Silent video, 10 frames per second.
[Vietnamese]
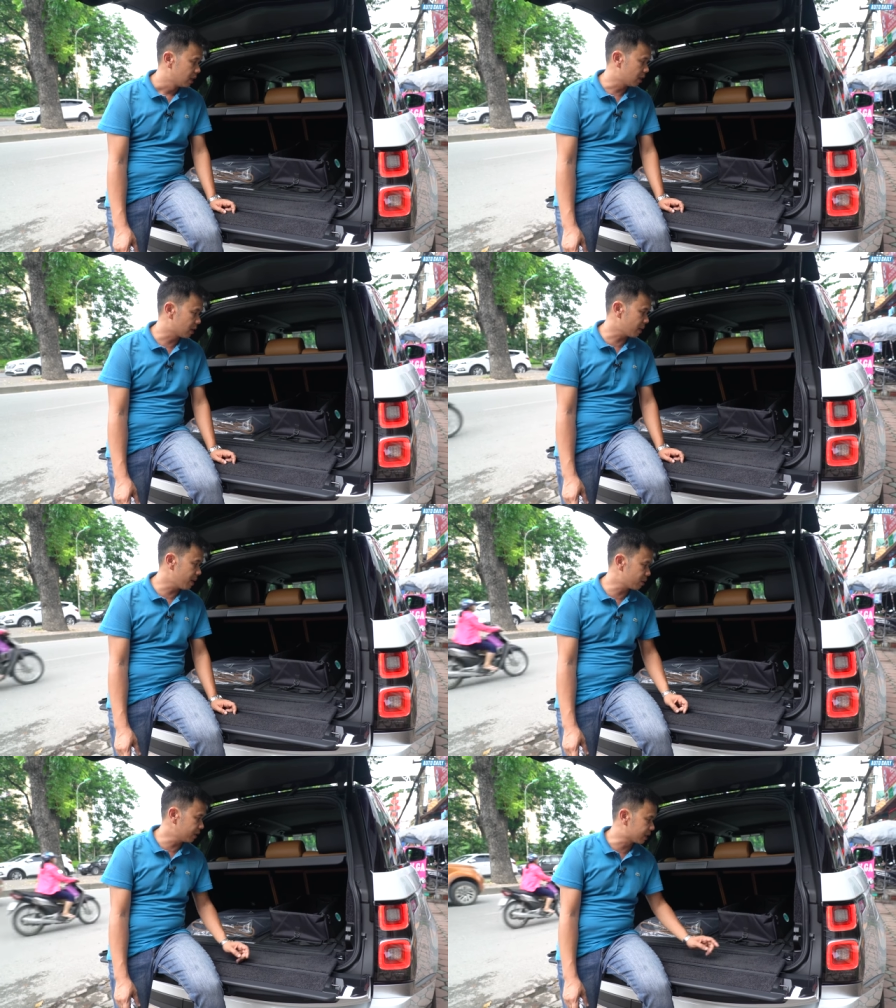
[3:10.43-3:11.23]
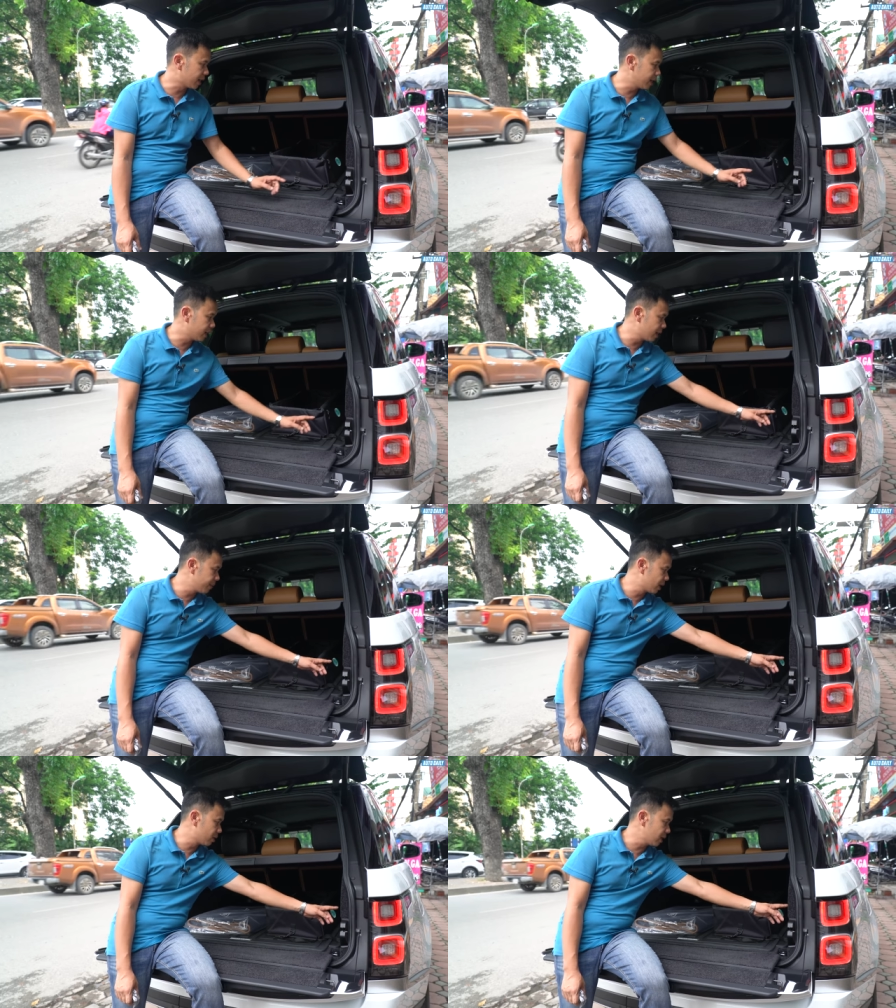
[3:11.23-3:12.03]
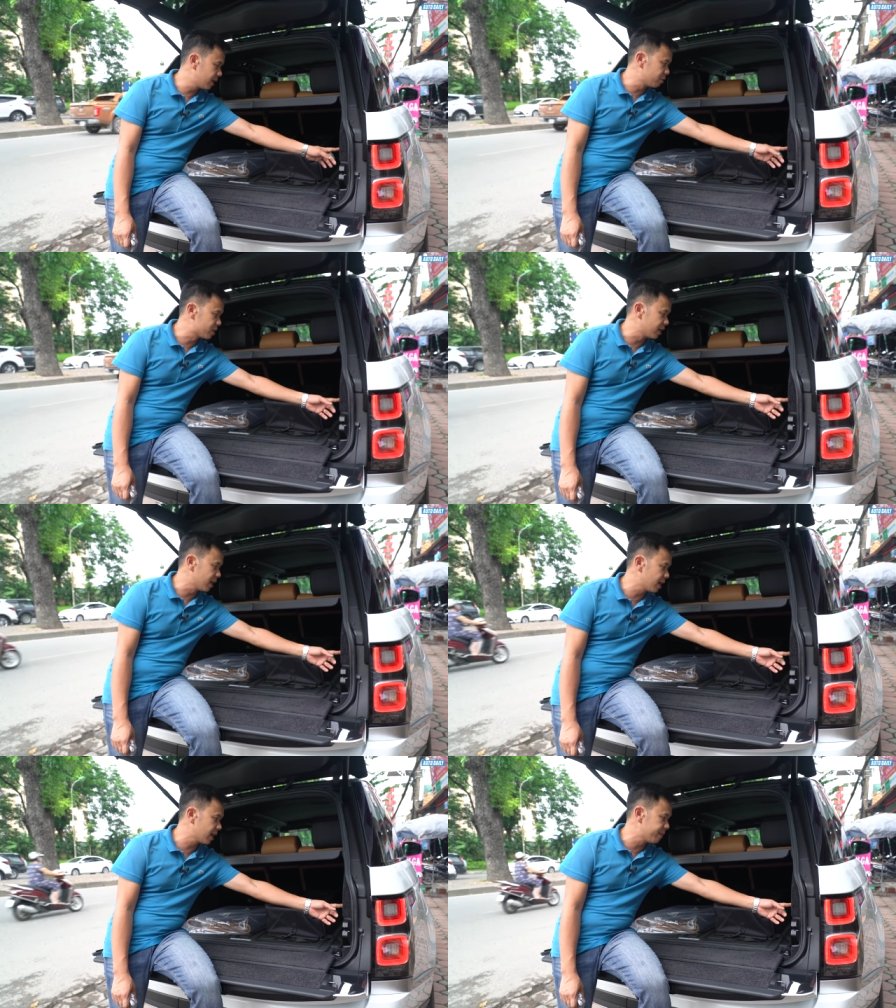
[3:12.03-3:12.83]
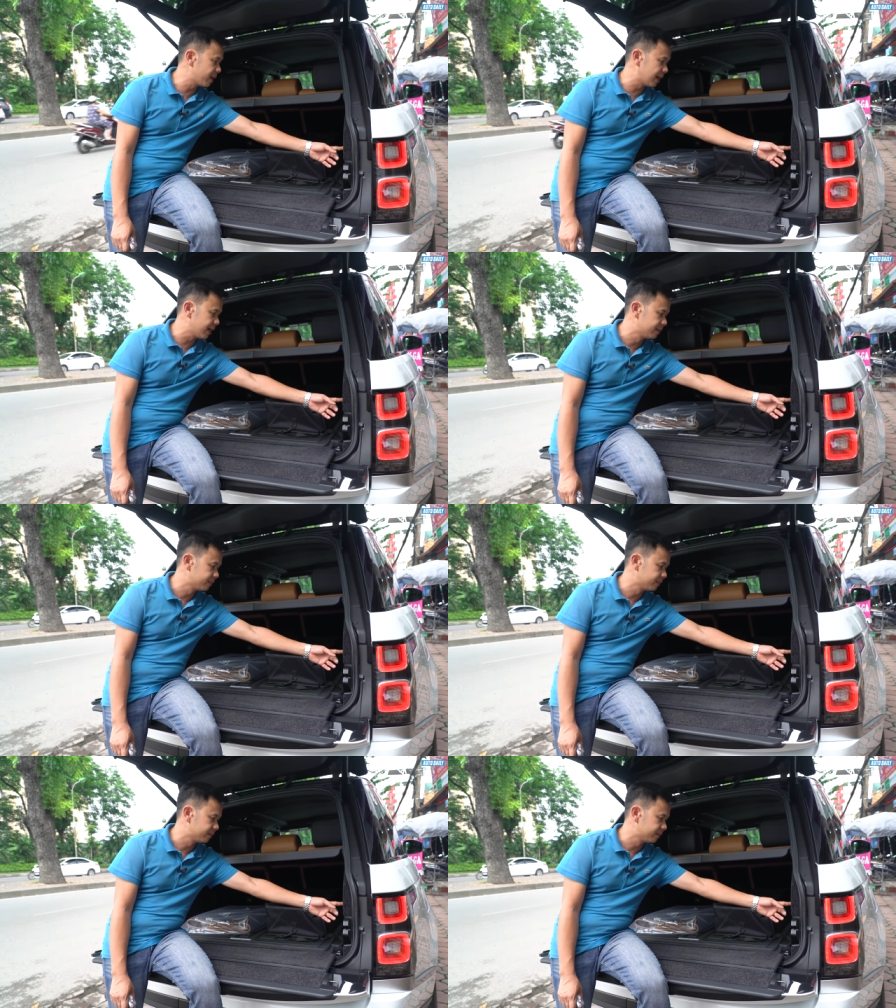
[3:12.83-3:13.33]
à, các bạn có thể thấy ở đây mình có thể điều chỉnh nâng cái gầm này lên